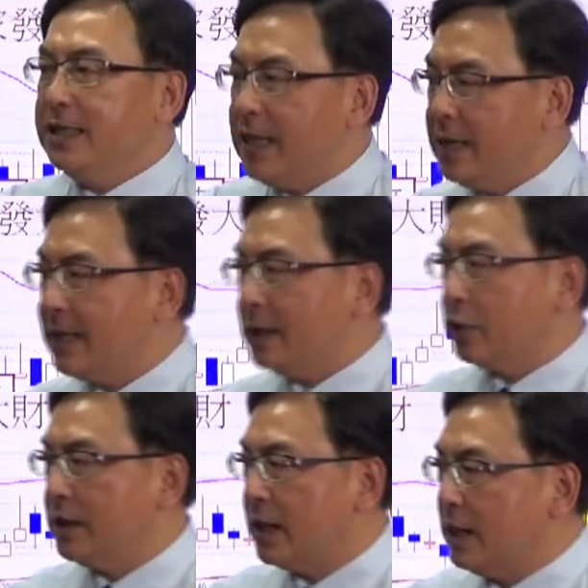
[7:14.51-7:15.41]
现在
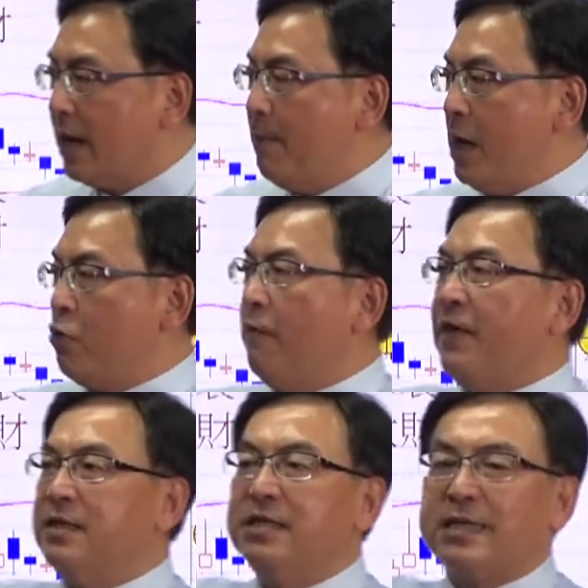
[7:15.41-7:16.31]
随着一个美国
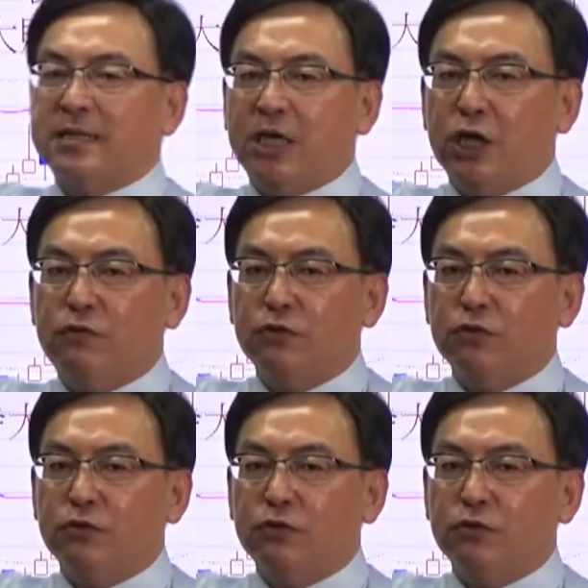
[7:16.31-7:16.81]
房地产的一个